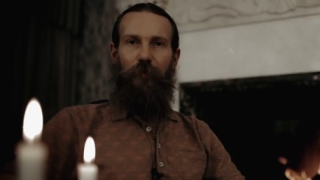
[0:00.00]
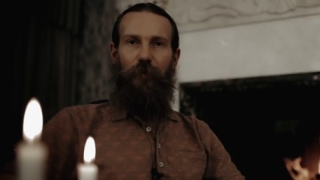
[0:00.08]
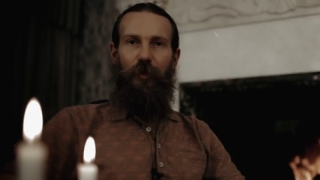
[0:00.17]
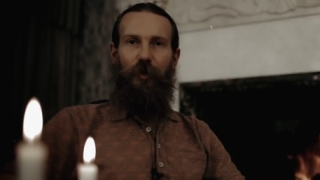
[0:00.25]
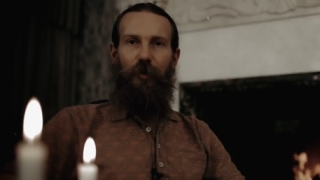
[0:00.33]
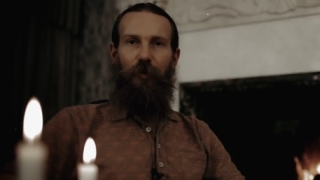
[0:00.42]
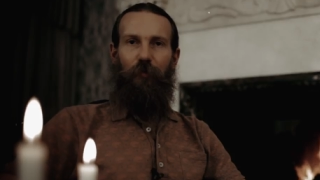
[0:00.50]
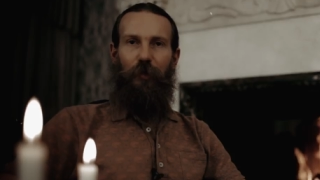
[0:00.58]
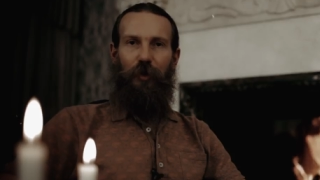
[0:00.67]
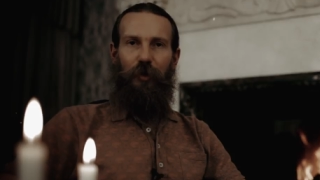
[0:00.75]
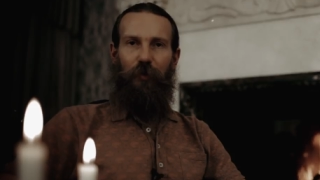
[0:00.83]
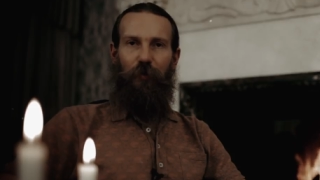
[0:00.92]
чистым
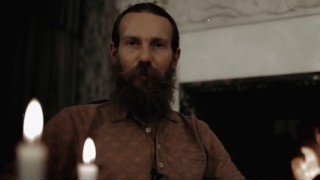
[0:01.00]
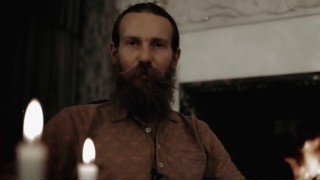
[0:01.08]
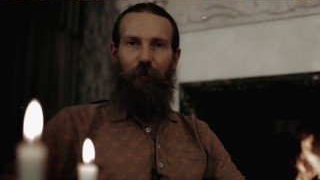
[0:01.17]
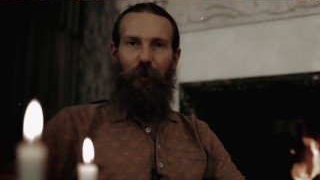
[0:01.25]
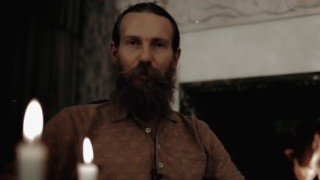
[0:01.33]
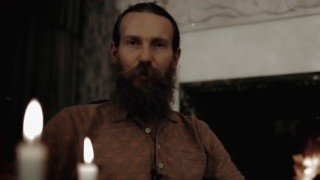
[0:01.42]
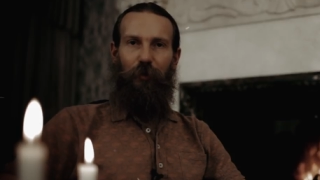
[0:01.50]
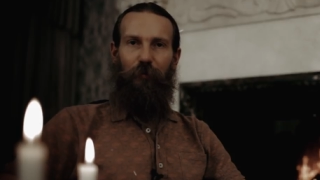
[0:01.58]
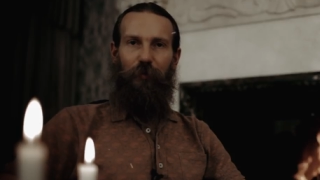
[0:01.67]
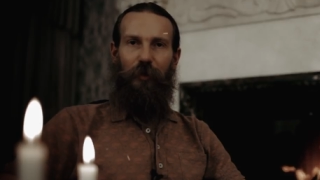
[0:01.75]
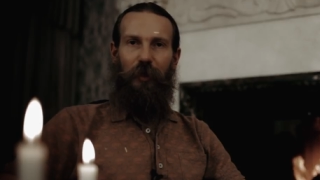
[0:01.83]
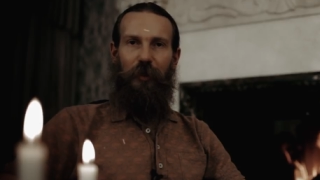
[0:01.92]
божественным потоком
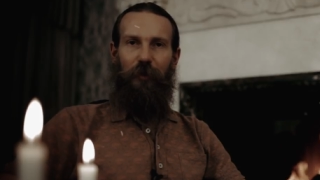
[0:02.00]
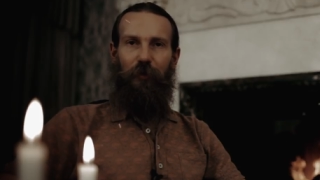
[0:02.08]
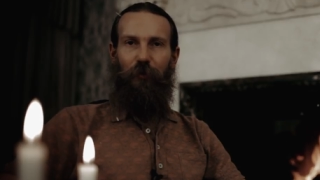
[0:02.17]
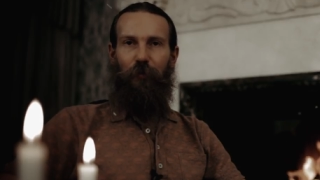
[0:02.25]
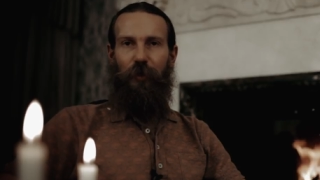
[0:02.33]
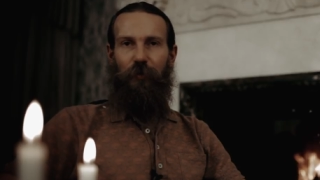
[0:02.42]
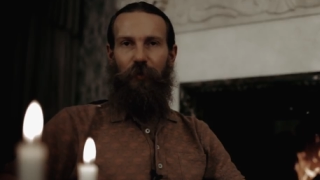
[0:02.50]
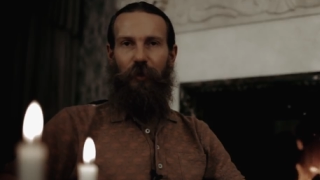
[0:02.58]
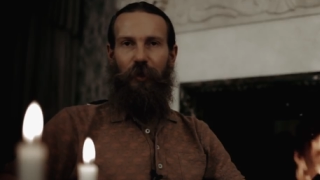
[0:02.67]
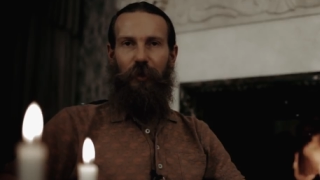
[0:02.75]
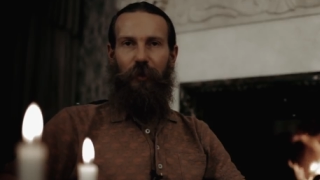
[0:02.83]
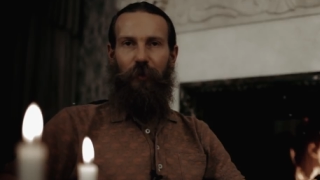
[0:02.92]
вселенского
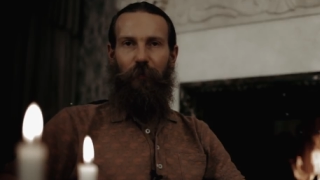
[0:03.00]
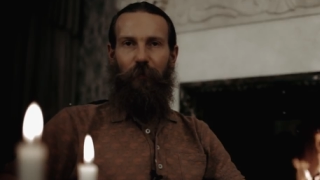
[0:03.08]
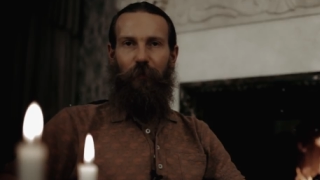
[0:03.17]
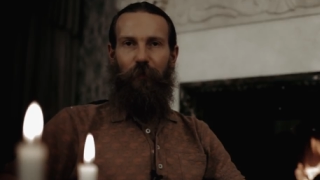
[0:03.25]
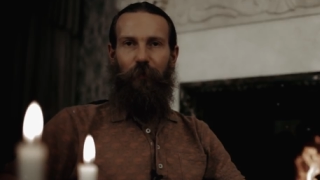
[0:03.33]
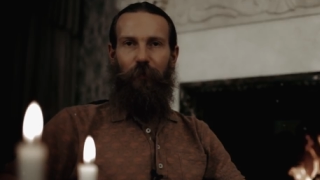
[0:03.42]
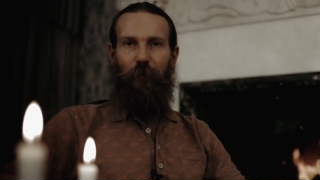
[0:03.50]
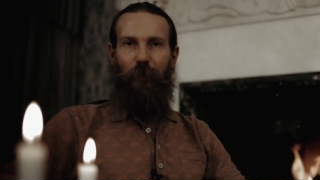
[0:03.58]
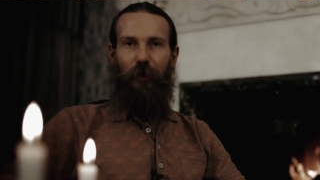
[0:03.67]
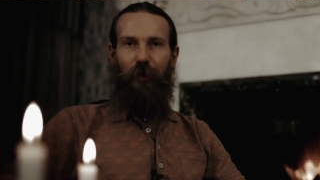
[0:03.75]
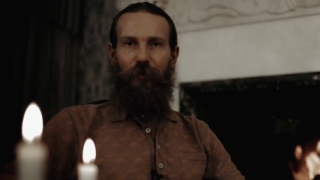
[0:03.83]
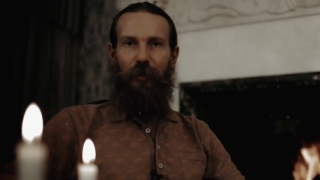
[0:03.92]
процветания,
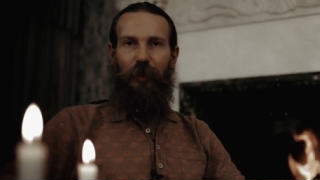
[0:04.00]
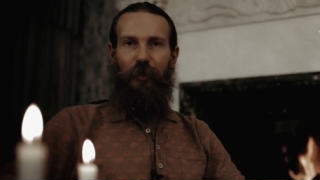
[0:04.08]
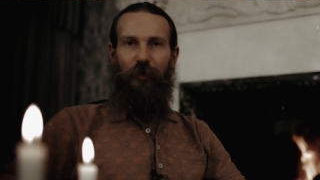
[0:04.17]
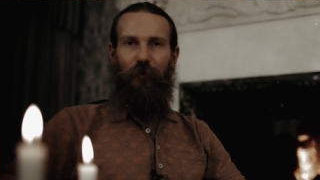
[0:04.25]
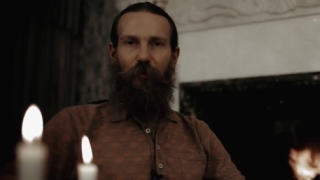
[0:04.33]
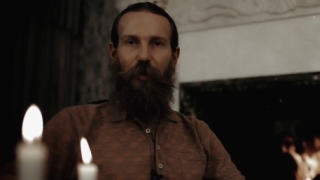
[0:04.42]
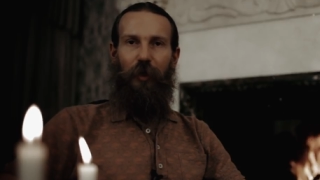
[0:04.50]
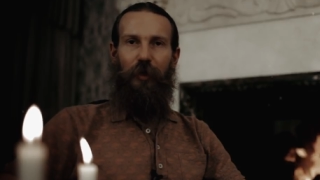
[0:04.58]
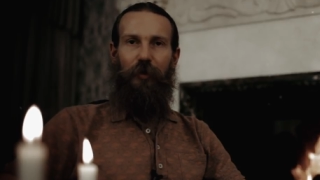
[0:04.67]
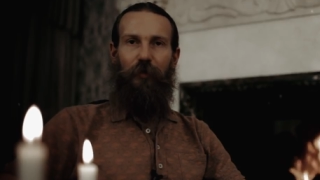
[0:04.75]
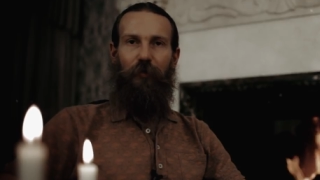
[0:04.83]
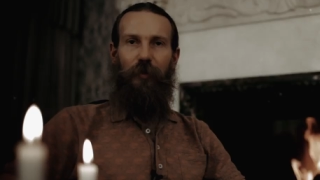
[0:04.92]
вселенского
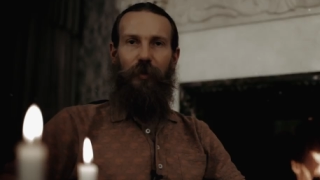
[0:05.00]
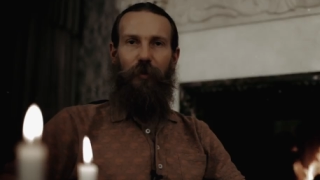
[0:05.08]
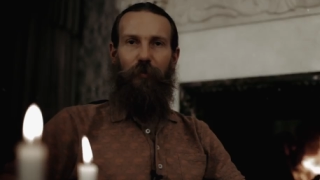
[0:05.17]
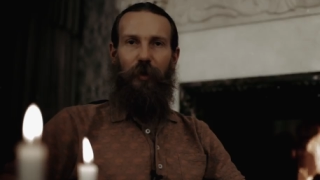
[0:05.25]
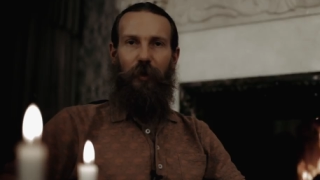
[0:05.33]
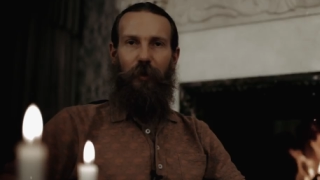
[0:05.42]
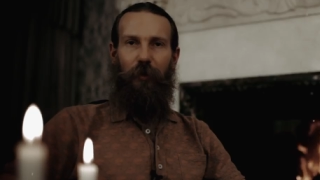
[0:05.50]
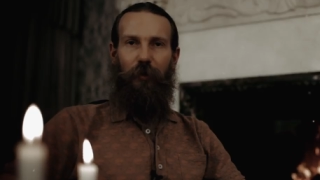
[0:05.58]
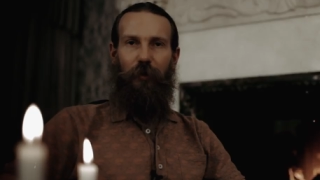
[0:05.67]
богатства и изобилия.